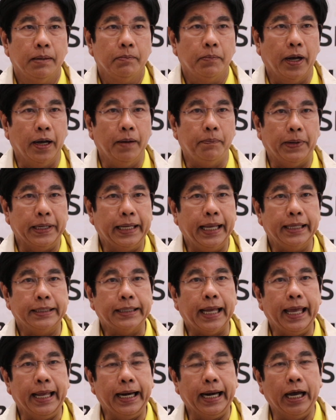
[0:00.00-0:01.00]
เพราะประเทศ
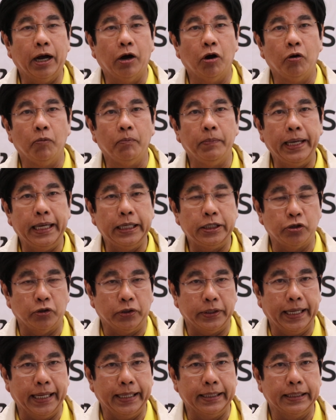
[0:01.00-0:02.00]
ไทยเรามีจุด
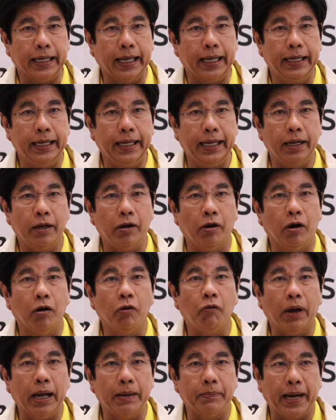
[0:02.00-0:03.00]
เด่นในเรื่องของ
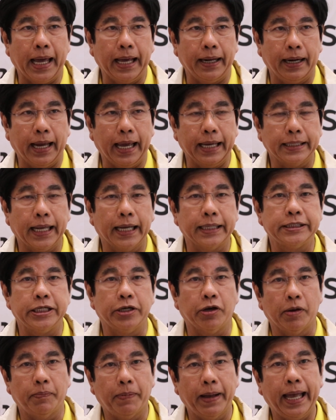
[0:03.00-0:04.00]
ความหลากหลายทาง
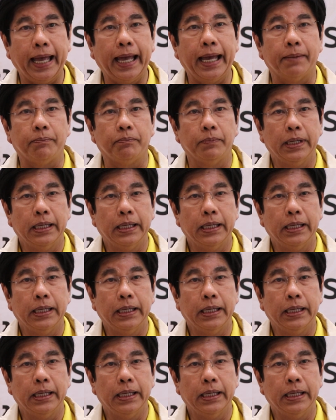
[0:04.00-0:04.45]
ชีวภาพ